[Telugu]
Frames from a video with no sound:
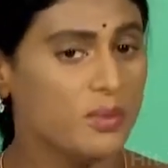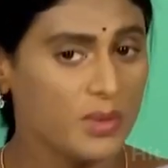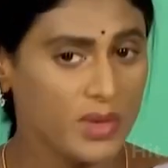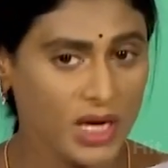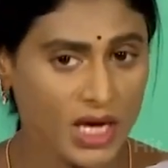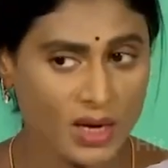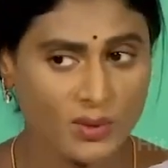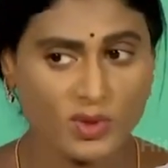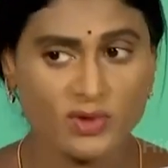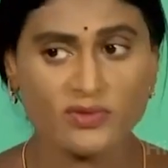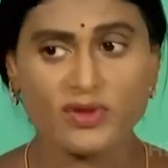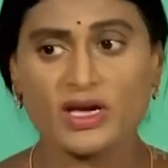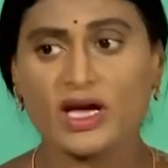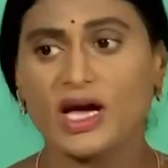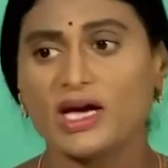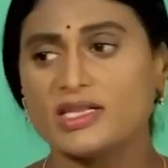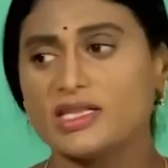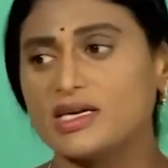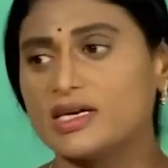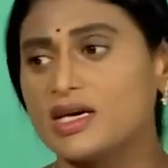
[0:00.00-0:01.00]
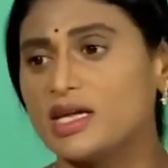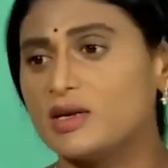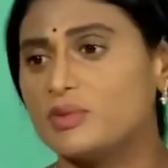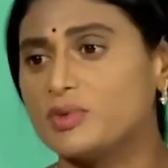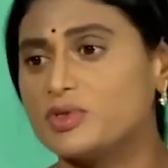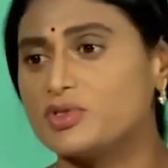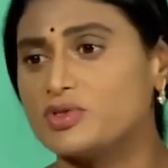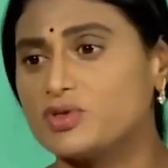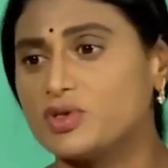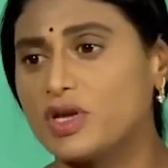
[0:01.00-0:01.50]
మేము విఘాతం
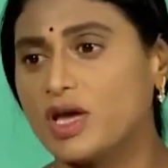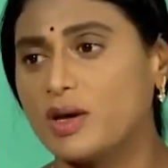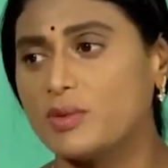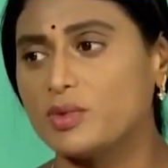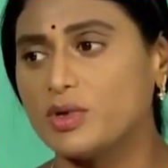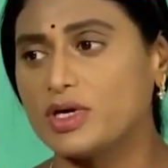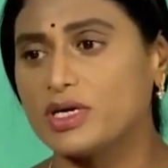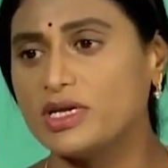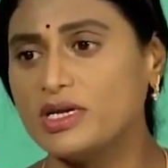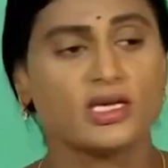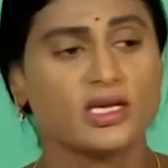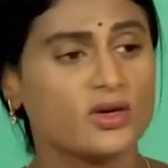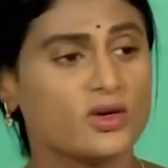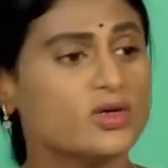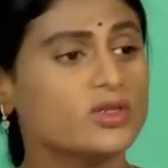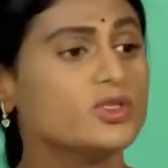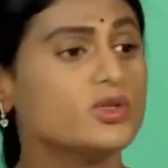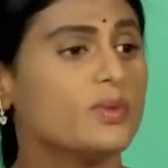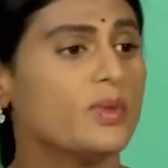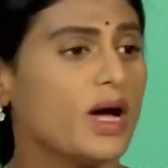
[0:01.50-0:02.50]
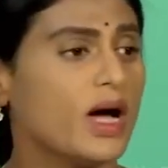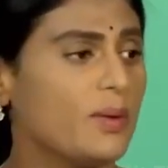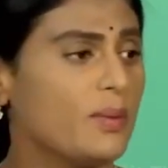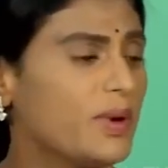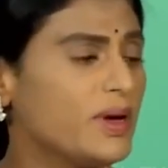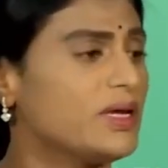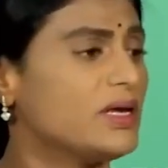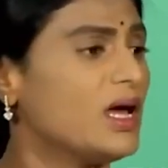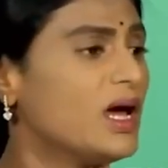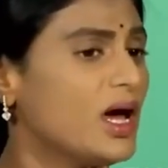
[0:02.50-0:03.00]
కల్పిస్తున్నాము అని ఈ రోజు మా
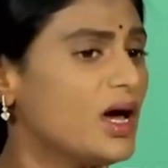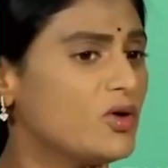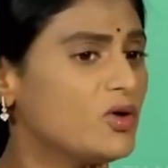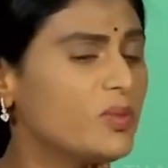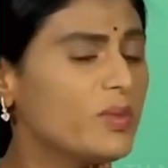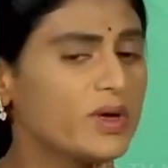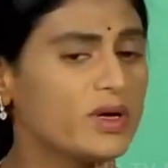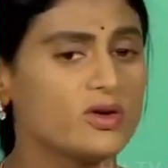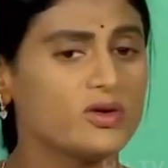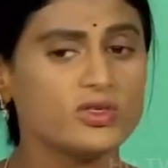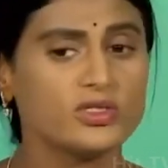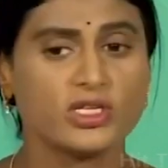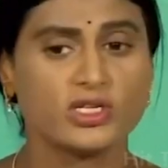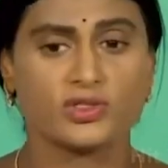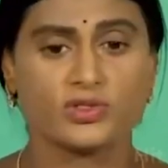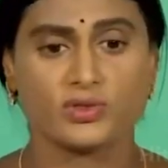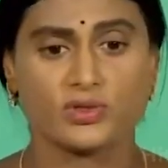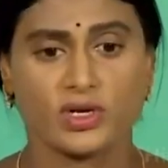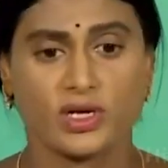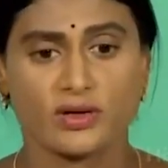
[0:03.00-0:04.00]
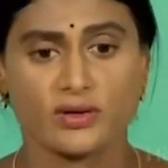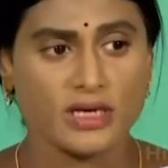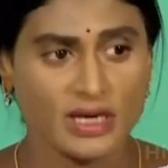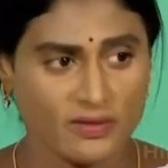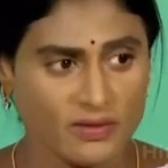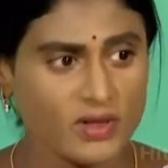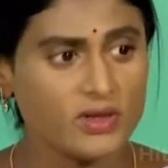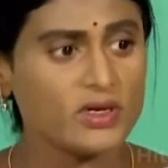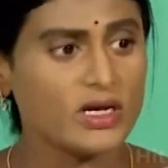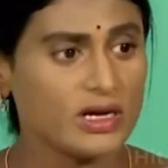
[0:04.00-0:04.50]
పైన ఆరోపణలు చేస్తున్నారు
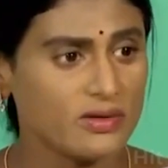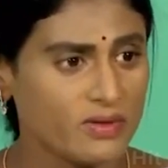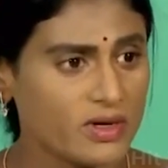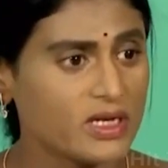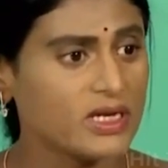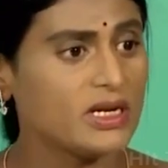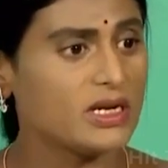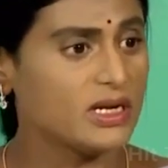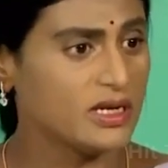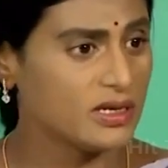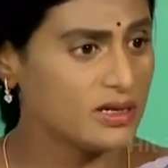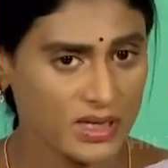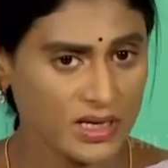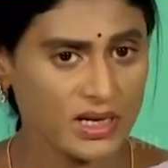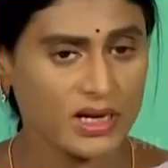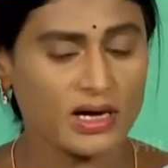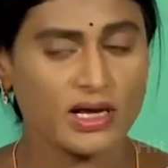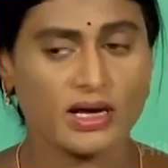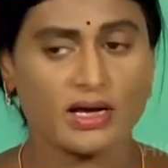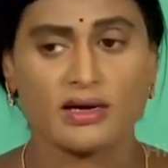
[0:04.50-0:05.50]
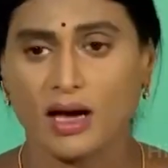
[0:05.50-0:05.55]
ఎవరు ఎవరిని ఇక్కడ